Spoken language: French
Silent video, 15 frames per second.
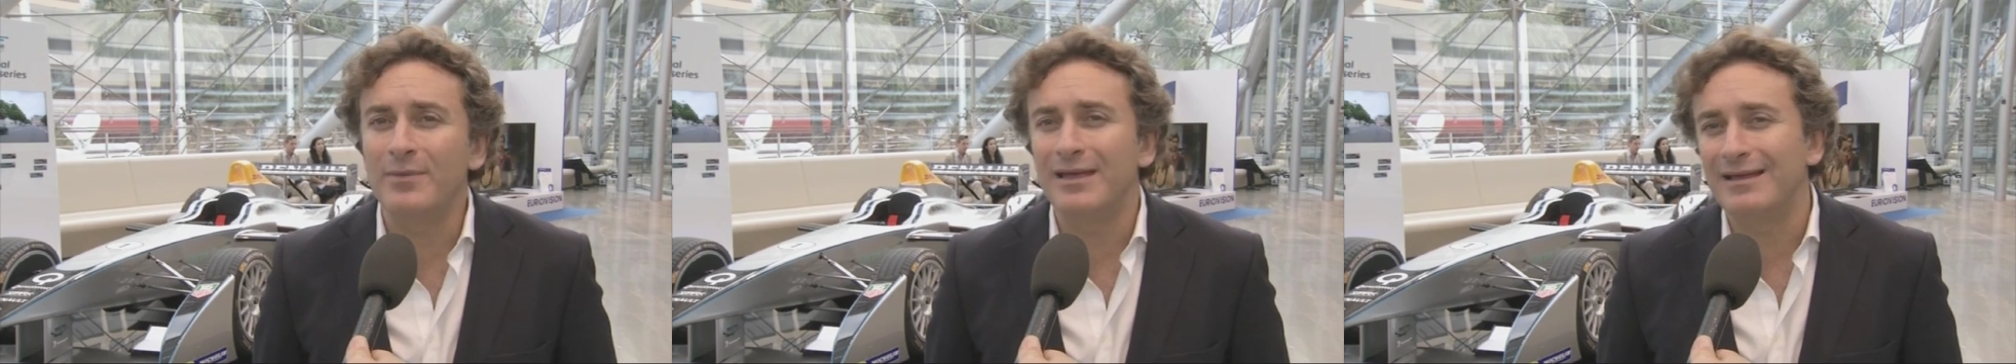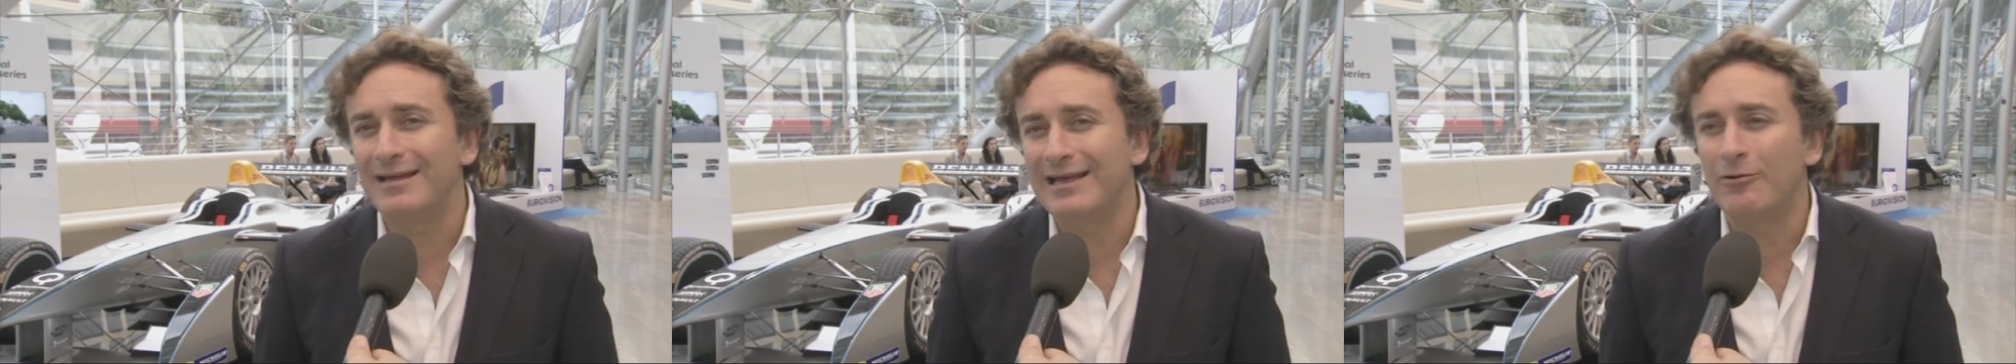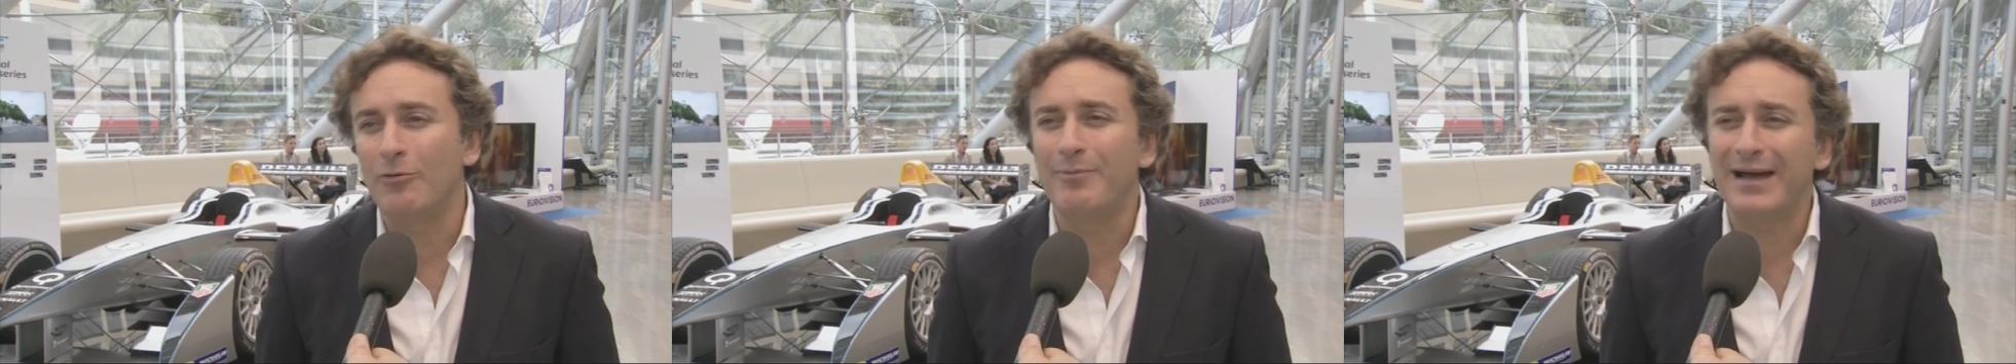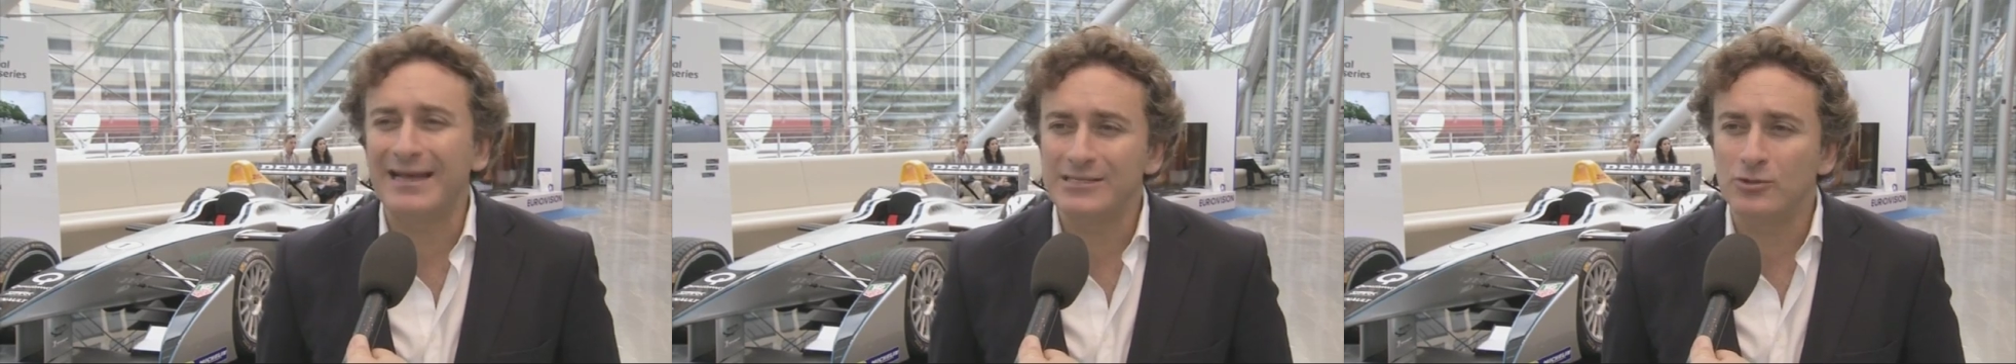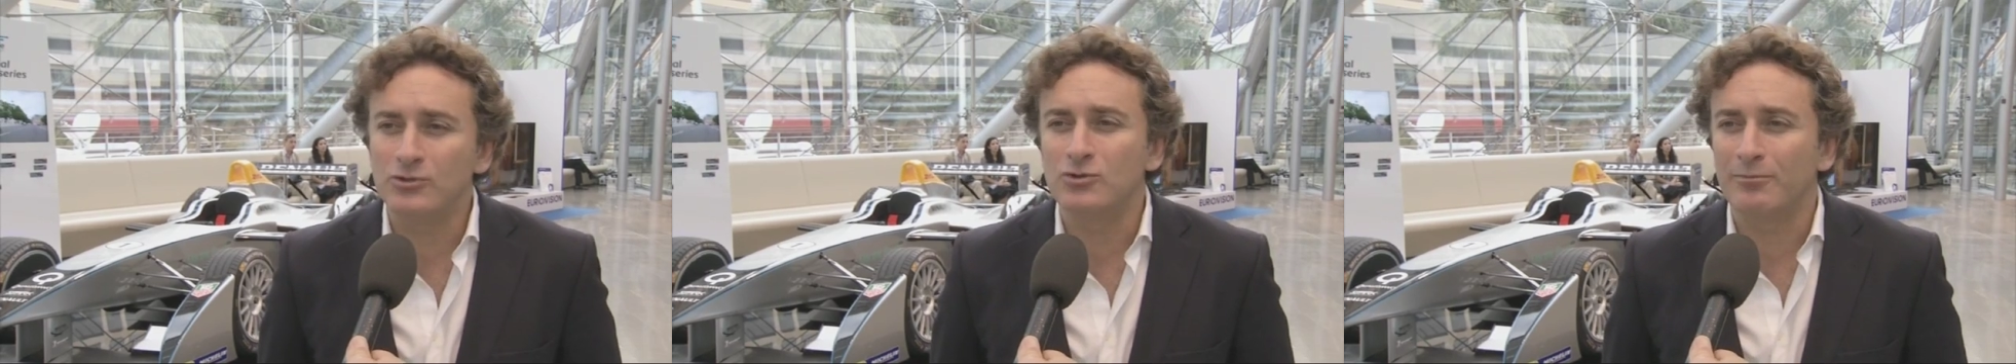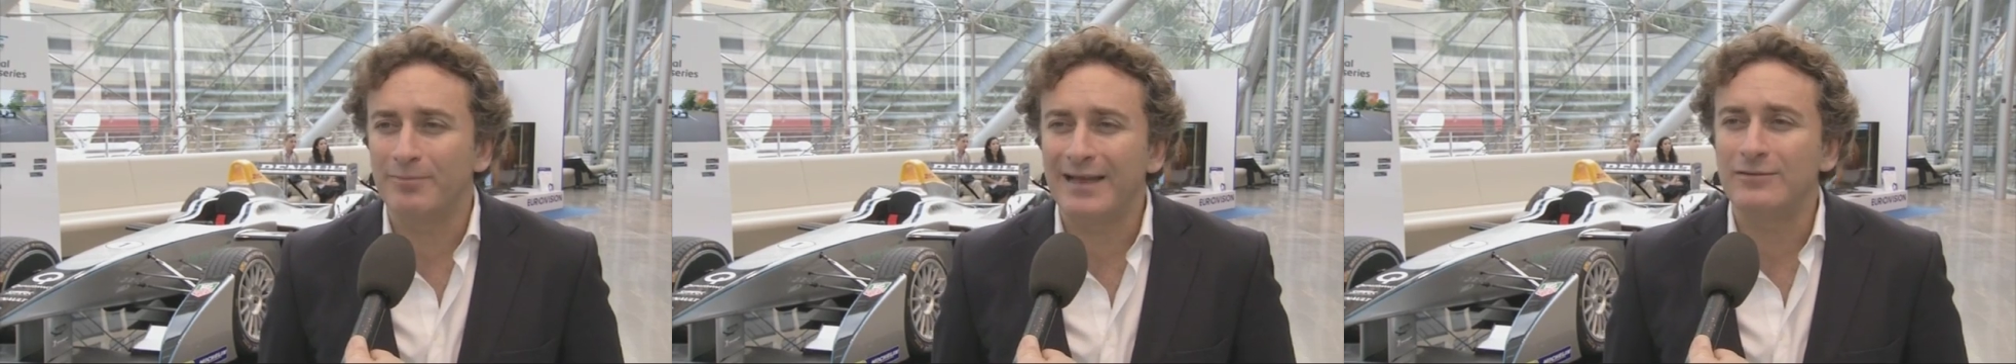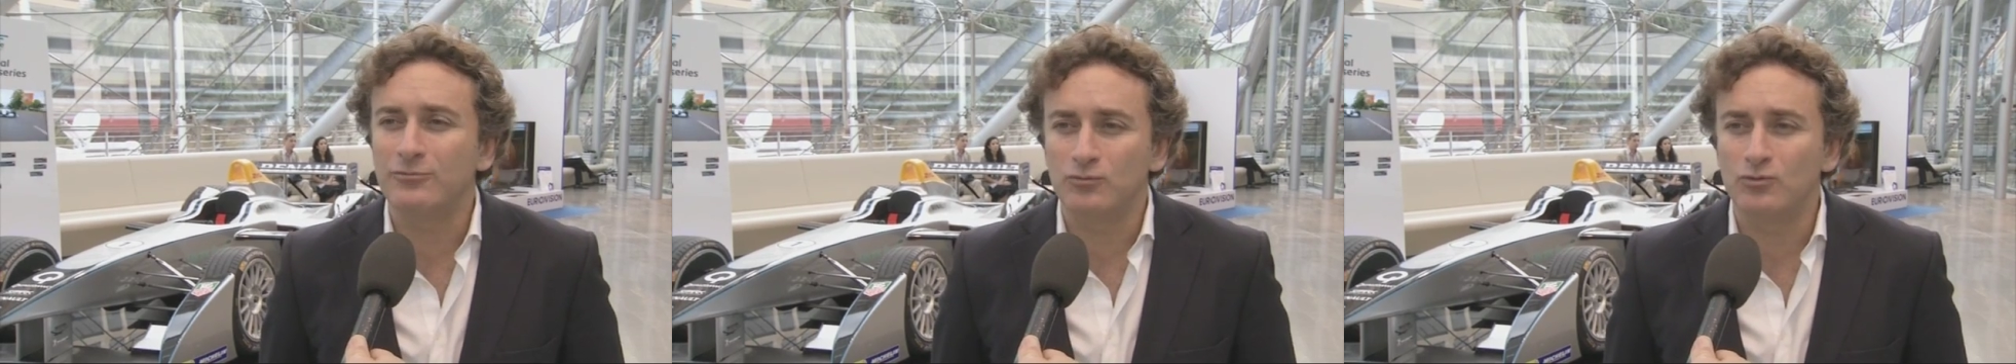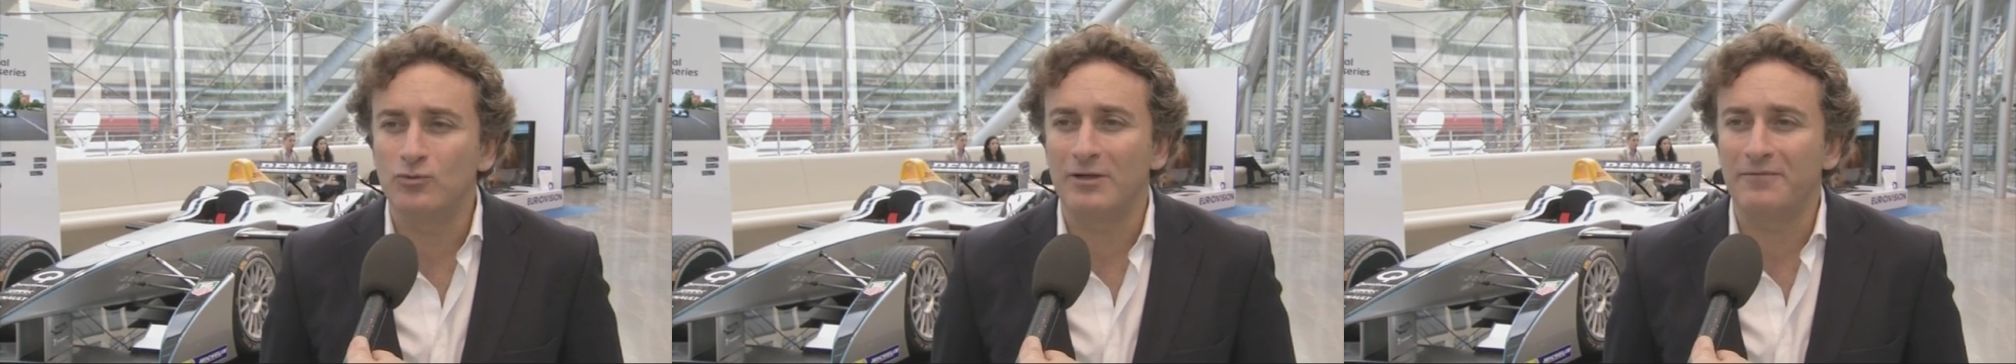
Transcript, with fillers: mais les comparaisons ne sont pas tout,